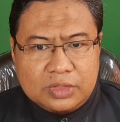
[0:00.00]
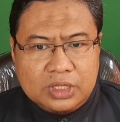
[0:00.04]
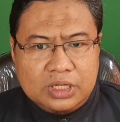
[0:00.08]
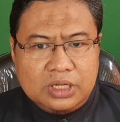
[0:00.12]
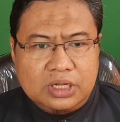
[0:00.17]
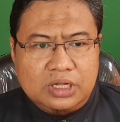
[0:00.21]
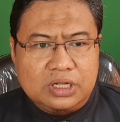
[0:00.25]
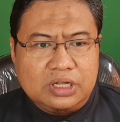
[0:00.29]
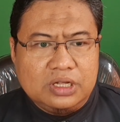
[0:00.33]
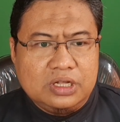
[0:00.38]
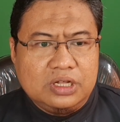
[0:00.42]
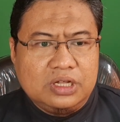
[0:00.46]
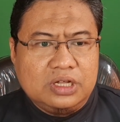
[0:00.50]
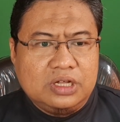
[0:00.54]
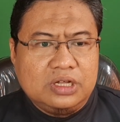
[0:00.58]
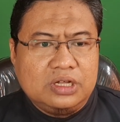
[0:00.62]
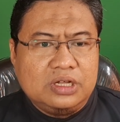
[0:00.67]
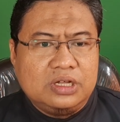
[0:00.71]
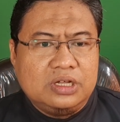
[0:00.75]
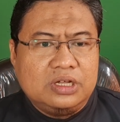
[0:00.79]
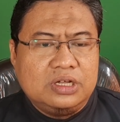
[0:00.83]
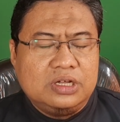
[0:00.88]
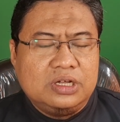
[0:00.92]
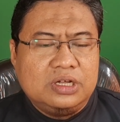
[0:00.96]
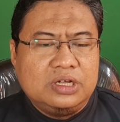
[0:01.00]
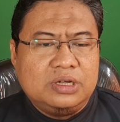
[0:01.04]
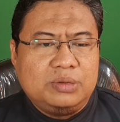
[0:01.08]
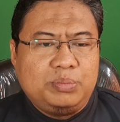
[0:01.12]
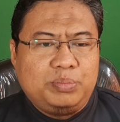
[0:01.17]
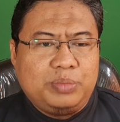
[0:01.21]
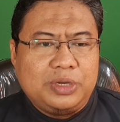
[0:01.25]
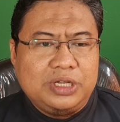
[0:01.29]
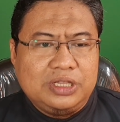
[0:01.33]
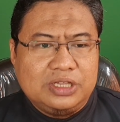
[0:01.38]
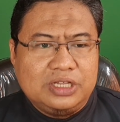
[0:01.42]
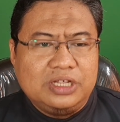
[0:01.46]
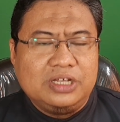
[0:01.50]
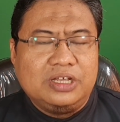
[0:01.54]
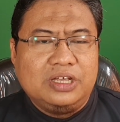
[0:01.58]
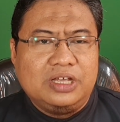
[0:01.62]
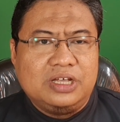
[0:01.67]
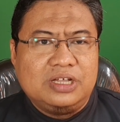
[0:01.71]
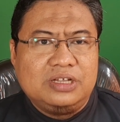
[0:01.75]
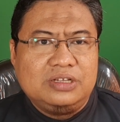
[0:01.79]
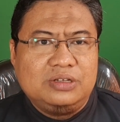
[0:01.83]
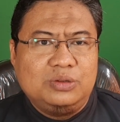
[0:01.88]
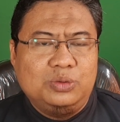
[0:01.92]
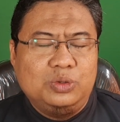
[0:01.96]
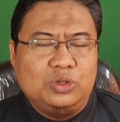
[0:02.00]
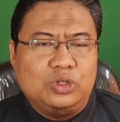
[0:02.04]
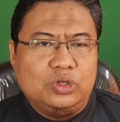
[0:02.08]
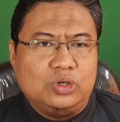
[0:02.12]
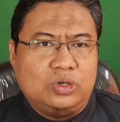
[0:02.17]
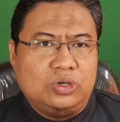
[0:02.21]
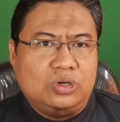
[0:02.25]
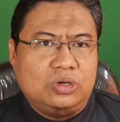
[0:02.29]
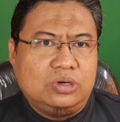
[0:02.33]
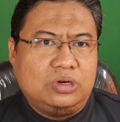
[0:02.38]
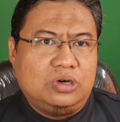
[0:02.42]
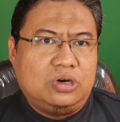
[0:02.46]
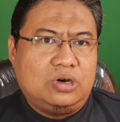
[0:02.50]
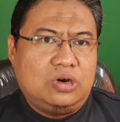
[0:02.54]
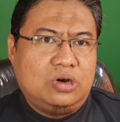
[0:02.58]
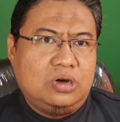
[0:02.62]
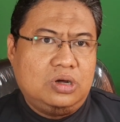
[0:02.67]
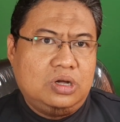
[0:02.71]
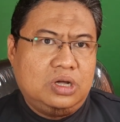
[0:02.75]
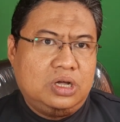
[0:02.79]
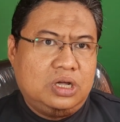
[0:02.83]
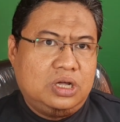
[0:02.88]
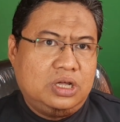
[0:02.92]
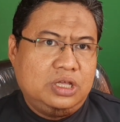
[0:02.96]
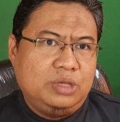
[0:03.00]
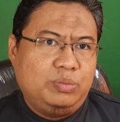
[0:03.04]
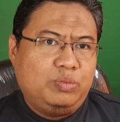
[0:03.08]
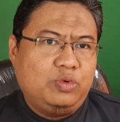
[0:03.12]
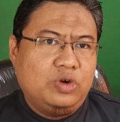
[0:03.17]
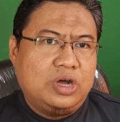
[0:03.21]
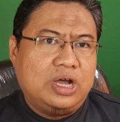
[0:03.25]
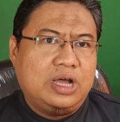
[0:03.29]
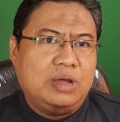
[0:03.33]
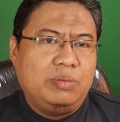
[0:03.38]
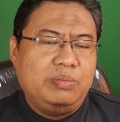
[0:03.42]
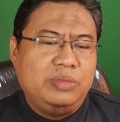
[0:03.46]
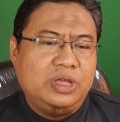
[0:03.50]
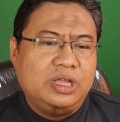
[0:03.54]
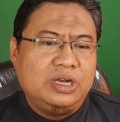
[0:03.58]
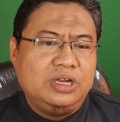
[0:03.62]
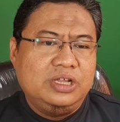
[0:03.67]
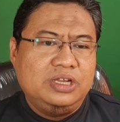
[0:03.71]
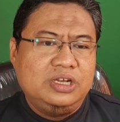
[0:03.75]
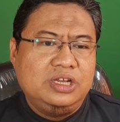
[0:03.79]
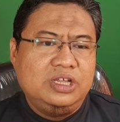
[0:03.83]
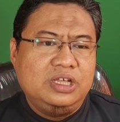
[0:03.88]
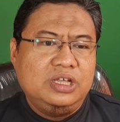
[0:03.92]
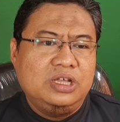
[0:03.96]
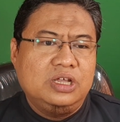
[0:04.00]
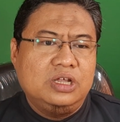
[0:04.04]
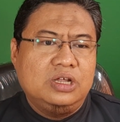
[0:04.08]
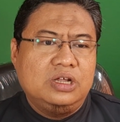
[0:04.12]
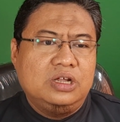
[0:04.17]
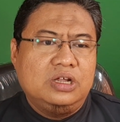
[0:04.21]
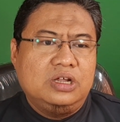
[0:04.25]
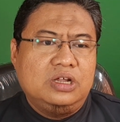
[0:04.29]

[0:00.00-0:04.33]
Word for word: eh, penting ya untuk eh, ibu hamil ini